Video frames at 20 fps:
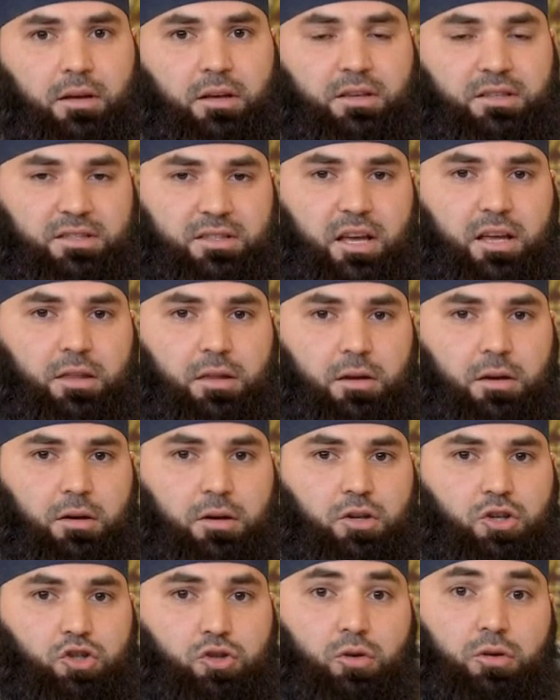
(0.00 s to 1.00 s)
знать,
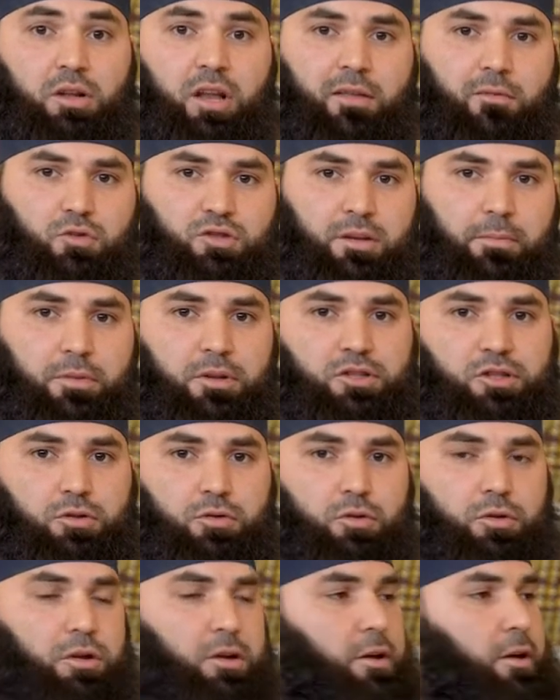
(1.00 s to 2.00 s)
что для него
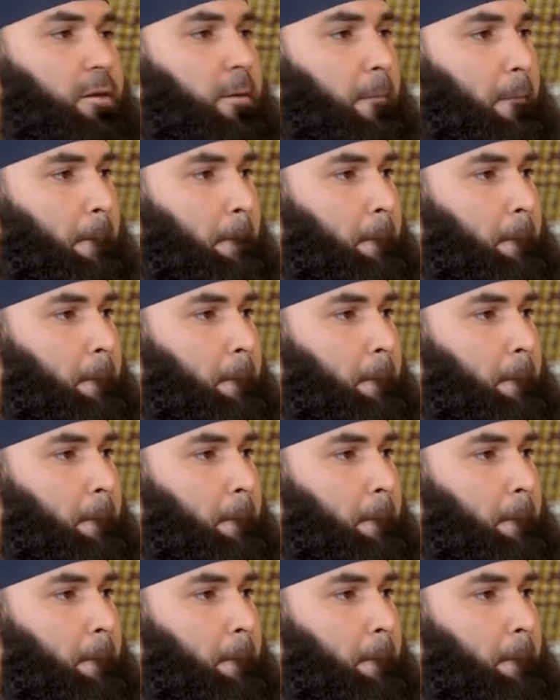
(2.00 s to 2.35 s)
запрещено делать.